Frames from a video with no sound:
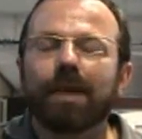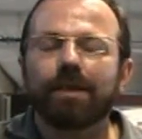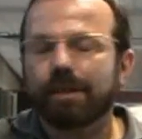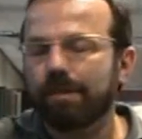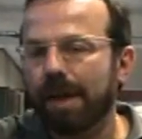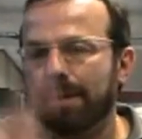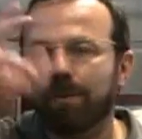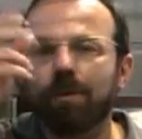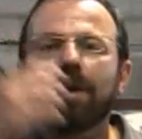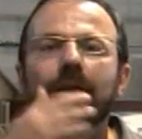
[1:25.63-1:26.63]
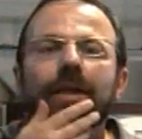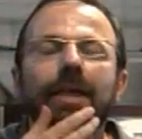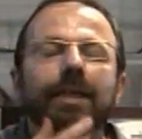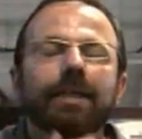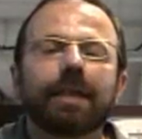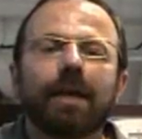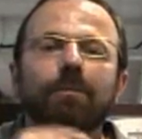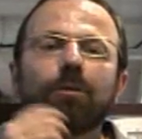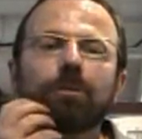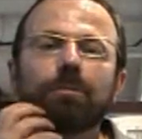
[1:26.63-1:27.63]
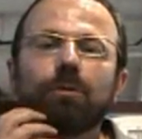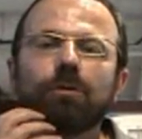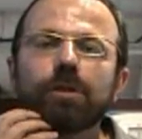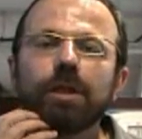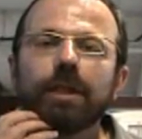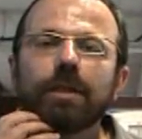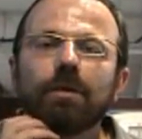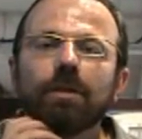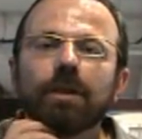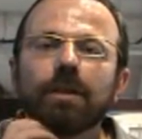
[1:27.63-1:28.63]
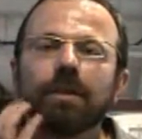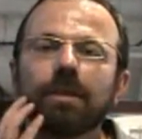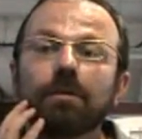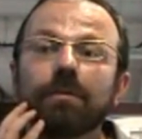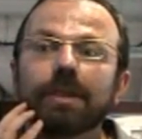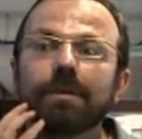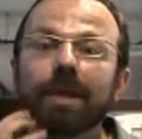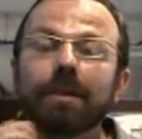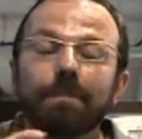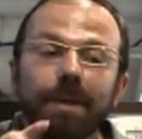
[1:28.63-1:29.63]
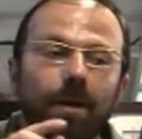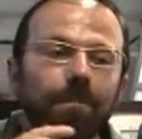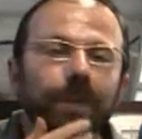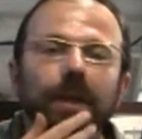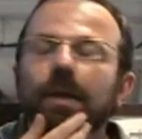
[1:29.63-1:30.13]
anche se Barbo cagliaritano è molto più longilineo di, di, di Duva Zapata, però